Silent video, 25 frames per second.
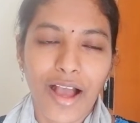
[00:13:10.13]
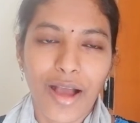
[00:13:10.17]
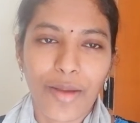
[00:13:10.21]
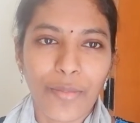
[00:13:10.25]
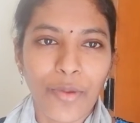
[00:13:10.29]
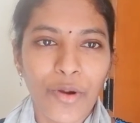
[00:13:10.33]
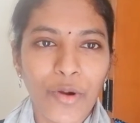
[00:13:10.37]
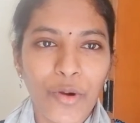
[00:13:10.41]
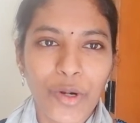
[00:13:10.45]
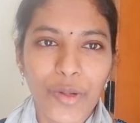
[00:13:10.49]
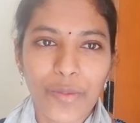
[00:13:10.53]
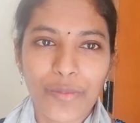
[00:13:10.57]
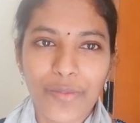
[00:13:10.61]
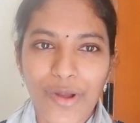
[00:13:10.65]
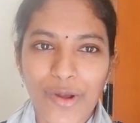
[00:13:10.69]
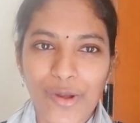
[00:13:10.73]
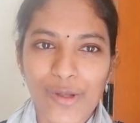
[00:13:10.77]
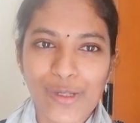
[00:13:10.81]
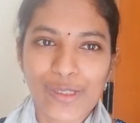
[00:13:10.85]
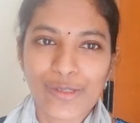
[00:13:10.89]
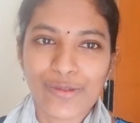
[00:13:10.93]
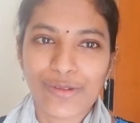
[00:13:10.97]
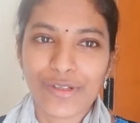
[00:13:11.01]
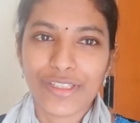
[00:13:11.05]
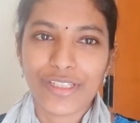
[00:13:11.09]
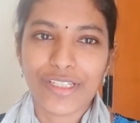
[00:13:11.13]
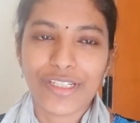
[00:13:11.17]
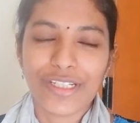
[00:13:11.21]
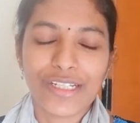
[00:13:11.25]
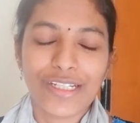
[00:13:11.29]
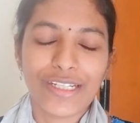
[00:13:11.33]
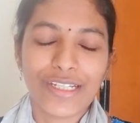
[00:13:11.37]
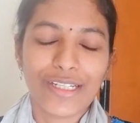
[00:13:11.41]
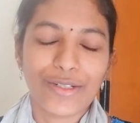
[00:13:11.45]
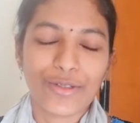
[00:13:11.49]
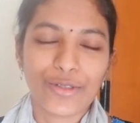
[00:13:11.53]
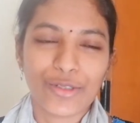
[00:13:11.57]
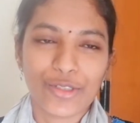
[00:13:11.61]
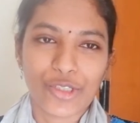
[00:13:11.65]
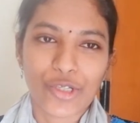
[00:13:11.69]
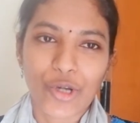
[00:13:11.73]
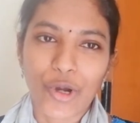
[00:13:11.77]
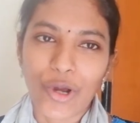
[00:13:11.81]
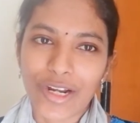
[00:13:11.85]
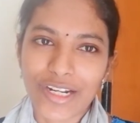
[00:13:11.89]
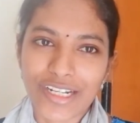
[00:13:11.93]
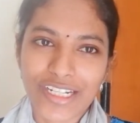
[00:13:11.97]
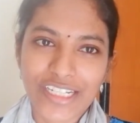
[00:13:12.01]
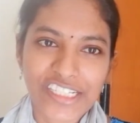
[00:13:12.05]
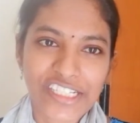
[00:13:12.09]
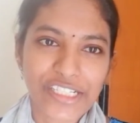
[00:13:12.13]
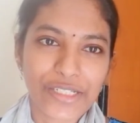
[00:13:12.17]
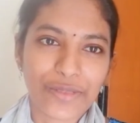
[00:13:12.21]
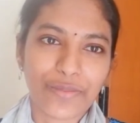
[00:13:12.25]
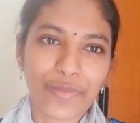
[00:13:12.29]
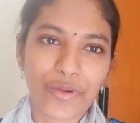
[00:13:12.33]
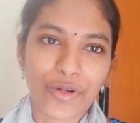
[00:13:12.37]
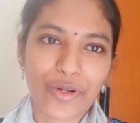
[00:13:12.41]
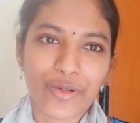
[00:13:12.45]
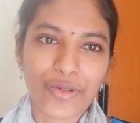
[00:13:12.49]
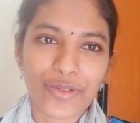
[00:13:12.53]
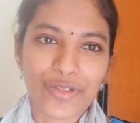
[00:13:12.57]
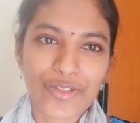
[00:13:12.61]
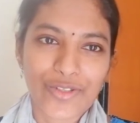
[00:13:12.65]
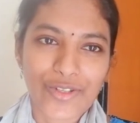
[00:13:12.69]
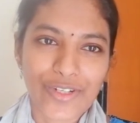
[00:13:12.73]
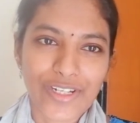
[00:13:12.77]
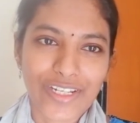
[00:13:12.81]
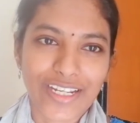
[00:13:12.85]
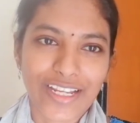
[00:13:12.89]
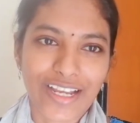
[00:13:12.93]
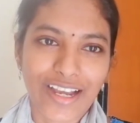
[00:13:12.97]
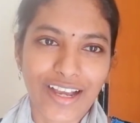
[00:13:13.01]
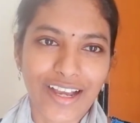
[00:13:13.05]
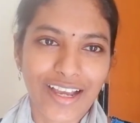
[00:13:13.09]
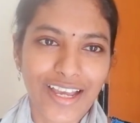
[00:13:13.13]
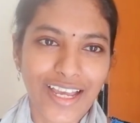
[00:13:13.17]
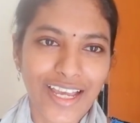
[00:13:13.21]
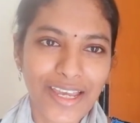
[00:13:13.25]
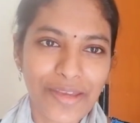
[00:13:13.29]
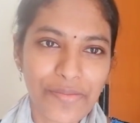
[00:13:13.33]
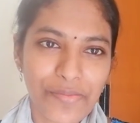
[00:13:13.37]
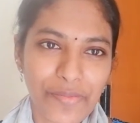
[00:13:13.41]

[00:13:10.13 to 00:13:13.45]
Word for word: அம்மாவோட ப்ளவுஸ் வந்து கொஞ்சம் ஆல்ட்ரேஷன் பண்ணணும்னு சொல்லியிருக்காங்க